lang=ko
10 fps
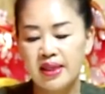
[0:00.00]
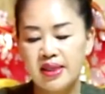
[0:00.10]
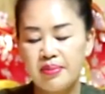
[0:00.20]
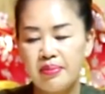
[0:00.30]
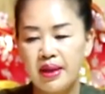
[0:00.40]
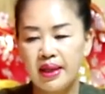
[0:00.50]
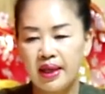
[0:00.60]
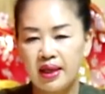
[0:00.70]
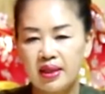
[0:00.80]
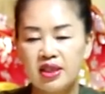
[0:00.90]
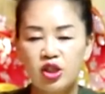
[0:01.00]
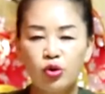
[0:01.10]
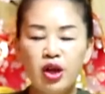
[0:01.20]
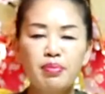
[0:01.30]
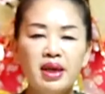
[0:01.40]
한참 만에. 그치,
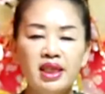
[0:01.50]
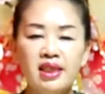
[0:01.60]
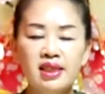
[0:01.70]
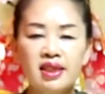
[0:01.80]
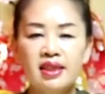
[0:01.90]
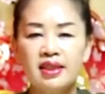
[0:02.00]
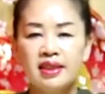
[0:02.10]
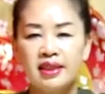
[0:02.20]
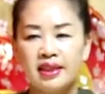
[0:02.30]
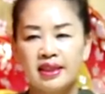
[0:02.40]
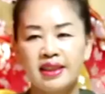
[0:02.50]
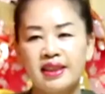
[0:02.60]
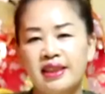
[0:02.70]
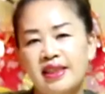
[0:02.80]
오랜만이죠. 네.